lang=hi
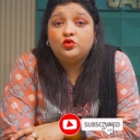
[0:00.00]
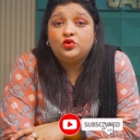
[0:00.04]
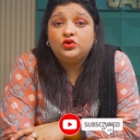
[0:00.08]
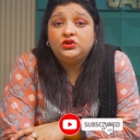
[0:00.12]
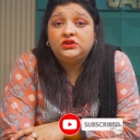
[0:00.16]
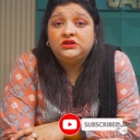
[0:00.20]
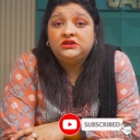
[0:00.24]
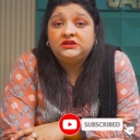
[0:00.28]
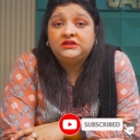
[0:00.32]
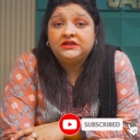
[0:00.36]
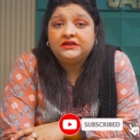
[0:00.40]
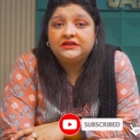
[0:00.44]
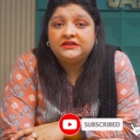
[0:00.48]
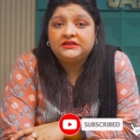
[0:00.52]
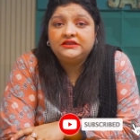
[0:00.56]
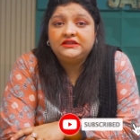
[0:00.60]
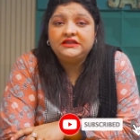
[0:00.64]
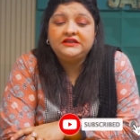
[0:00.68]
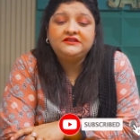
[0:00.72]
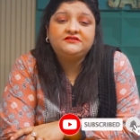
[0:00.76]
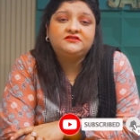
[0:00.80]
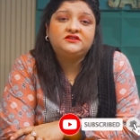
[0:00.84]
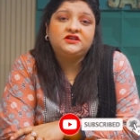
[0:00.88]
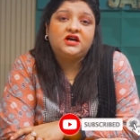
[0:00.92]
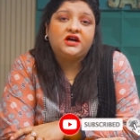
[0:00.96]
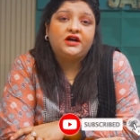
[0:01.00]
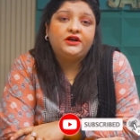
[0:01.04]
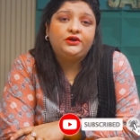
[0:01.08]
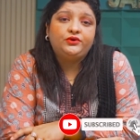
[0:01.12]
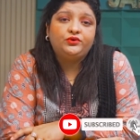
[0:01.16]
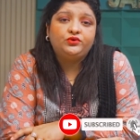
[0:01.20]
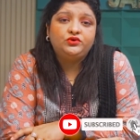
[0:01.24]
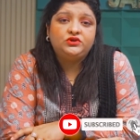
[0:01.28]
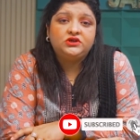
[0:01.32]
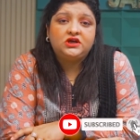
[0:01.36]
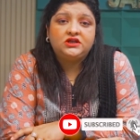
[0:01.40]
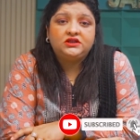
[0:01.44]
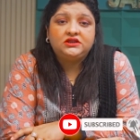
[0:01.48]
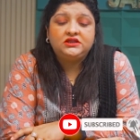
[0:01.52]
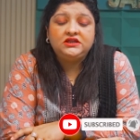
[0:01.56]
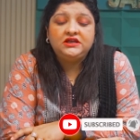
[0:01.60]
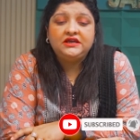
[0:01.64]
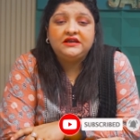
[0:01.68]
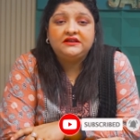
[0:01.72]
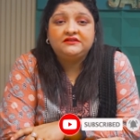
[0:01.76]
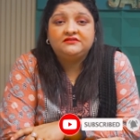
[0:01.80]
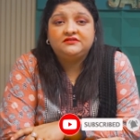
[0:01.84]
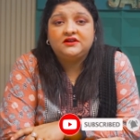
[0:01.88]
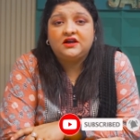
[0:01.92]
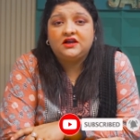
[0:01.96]
को दर्दें स्टार्ट हो जाती
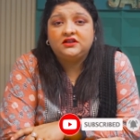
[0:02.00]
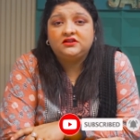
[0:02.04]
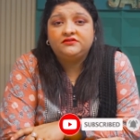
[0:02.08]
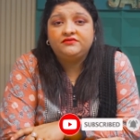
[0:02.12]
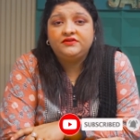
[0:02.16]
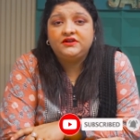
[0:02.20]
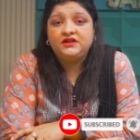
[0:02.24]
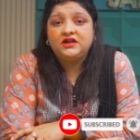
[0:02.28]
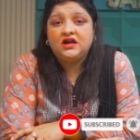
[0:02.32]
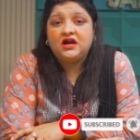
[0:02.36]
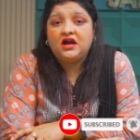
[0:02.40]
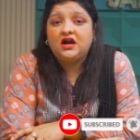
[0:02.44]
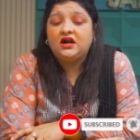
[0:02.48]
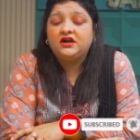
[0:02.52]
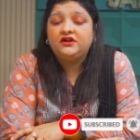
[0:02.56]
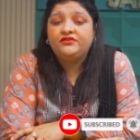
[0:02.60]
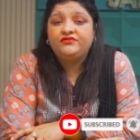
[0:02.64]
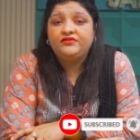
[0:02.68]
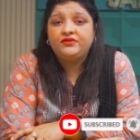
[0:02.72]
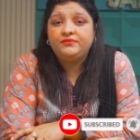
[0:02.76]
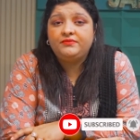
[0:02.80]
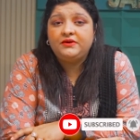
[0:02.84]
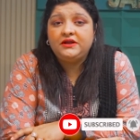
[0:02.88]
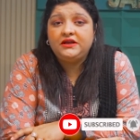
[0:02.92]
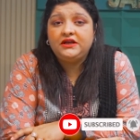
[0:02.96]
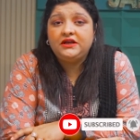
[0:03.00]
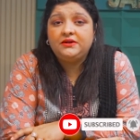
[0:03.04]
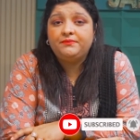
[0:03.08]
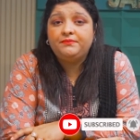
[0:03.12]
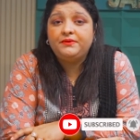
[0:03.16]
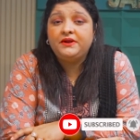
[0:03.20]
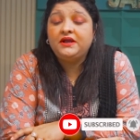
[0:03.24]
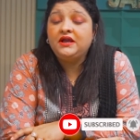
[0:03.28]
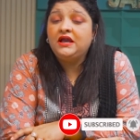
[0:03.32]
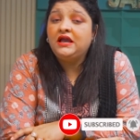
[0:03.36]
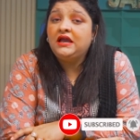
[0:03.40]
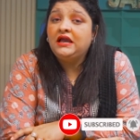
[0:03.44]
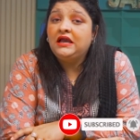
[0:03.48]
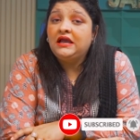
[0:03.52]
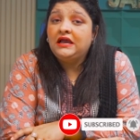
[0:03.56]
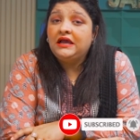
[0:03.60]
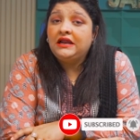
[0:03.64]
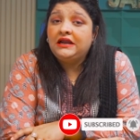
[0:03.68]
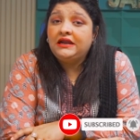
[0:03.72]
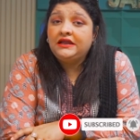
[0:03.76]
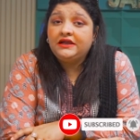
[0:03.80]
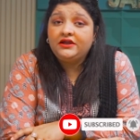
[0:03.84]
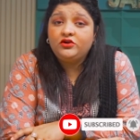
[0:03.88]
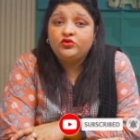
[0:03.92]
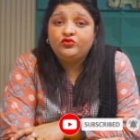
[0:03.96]
हैं सातवें या आठवें महीने पे
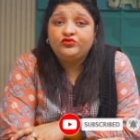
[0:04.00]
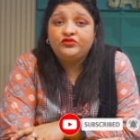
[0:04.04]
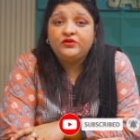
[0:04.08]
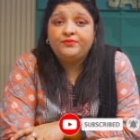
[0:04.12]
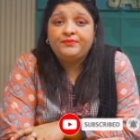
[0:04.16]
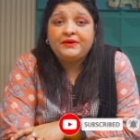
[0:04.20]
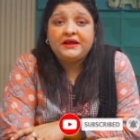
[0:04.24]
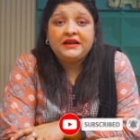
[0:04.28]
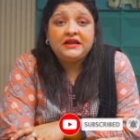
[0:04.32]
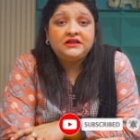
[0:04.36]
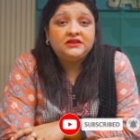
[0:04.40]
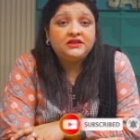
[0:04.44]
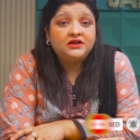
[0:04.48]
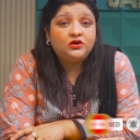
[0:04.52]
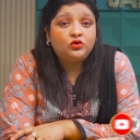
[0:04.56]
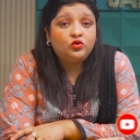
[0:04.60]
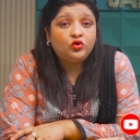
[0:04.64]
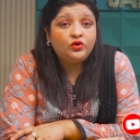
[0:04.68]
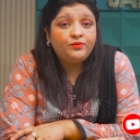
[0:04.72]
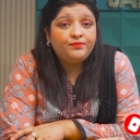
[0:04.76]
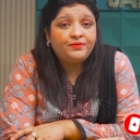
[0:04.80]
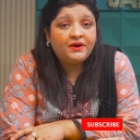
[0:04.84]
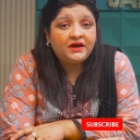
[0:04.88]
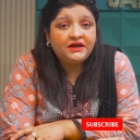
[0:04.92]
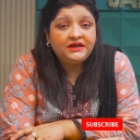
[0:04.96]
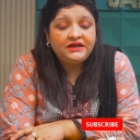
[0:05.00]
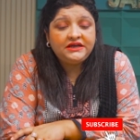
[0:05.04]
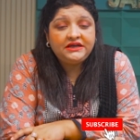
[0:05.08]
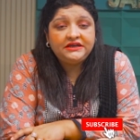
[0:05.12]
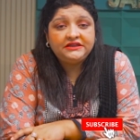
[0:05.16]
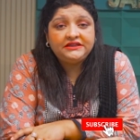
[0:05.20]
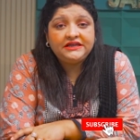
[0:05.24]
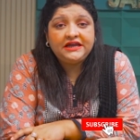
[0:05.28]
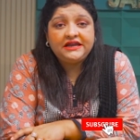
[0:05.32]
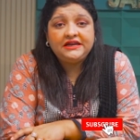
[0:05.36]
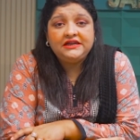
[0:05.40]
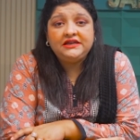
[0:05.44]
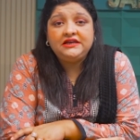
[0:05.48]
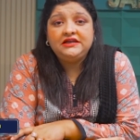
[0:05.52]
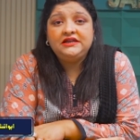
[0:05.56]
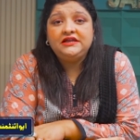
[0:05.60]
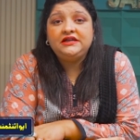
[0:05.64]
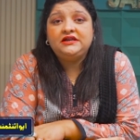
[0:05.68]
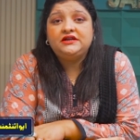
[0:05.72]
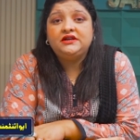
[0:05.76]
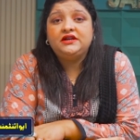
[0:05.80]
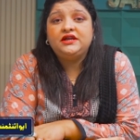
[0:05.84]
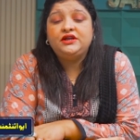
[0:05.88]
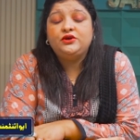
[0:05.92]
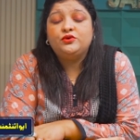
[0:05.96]
लेकिन उससे पहले तक कोई पानी की थैली
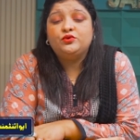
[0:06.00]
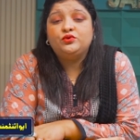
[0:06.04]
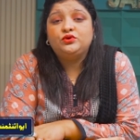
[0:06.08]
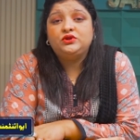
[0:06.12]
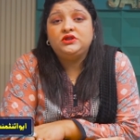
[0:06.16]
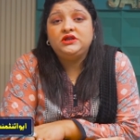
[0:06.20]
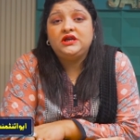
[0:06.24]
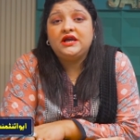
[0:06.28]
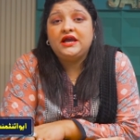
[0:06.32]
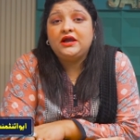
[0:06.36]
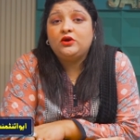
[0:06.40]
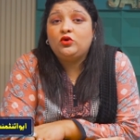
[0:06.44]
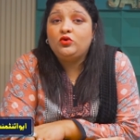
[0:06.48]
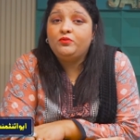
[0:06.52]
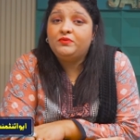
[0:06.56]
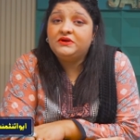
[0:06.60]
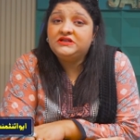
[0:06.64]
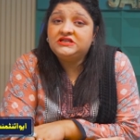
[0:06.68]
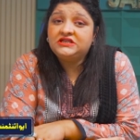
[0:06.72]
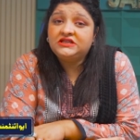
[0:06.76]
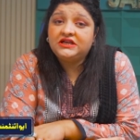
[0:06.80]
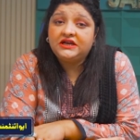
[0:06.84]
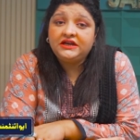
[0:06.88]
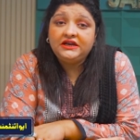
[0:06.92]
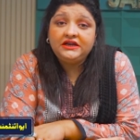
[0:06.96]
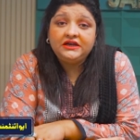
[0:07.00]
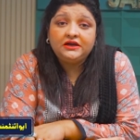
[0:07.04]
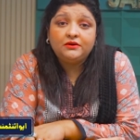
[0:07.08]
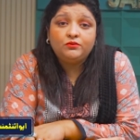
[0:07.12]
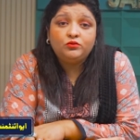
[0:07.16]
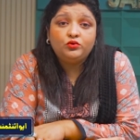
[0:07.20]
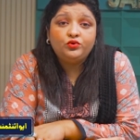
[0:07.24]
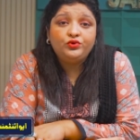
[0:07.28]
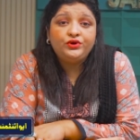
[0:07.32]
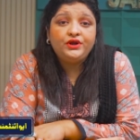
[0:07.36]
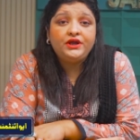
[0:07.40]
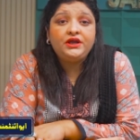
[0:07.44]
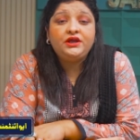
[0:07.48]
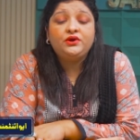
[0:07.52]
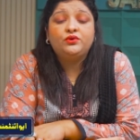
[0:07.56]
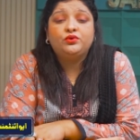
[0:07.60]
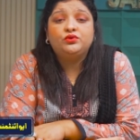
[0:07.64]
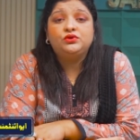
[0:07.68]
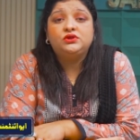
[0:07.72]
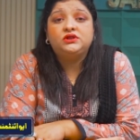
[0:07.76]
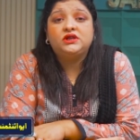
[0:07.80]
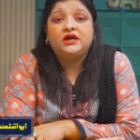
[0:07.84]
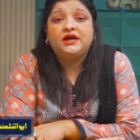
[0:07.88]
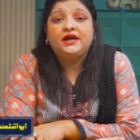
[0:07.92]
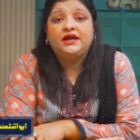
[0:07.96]
लीक नहीं होती है कोई बच्चेदानी का मुंह नहीं
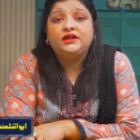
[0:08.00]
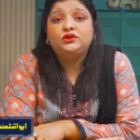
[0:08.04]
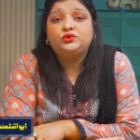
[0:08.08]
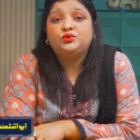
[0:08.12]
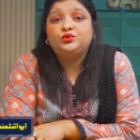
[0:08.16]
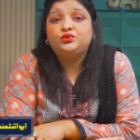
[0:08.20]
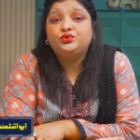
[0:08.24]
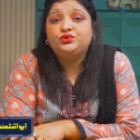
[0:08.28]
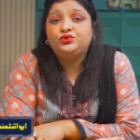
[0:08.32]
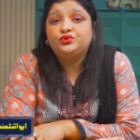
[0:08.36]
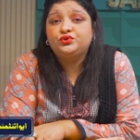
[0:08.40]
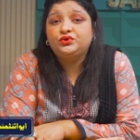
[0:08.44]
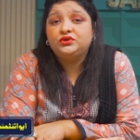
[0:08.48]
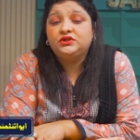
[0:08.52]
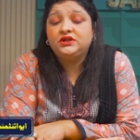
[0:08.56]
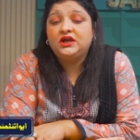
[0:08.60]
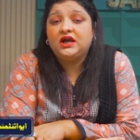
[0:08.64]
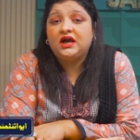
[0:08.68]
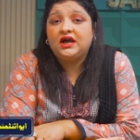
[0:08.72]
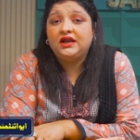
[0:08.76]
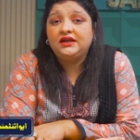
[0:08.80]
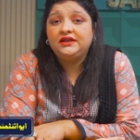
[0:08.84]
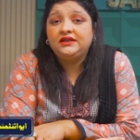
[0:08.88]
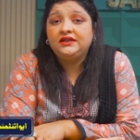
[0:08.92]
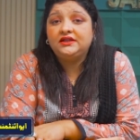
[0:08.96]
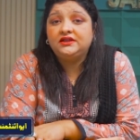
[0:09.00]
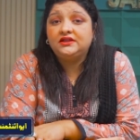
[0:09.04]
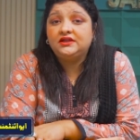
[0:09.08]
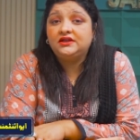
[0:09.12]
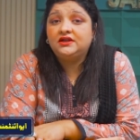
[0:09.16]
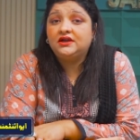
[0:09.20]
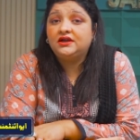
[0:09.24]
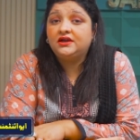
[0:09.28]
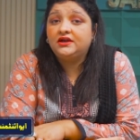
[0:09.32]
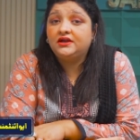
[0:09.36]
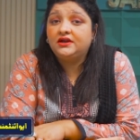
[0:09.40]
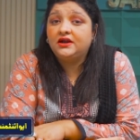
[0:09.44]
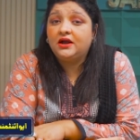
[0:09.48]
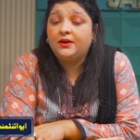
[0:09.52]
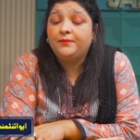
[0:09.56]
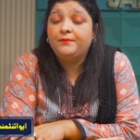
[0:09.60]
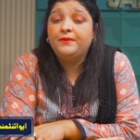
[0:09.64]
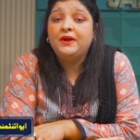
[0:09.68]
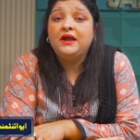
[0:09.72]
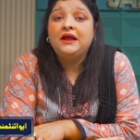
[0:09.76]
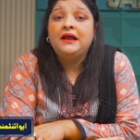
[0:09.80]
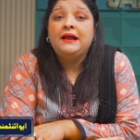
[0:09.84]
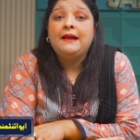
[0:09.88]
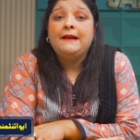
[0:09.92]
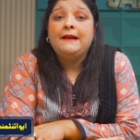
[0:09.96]
खुलता है तो उस सूरत हाल के अंदर अगर हम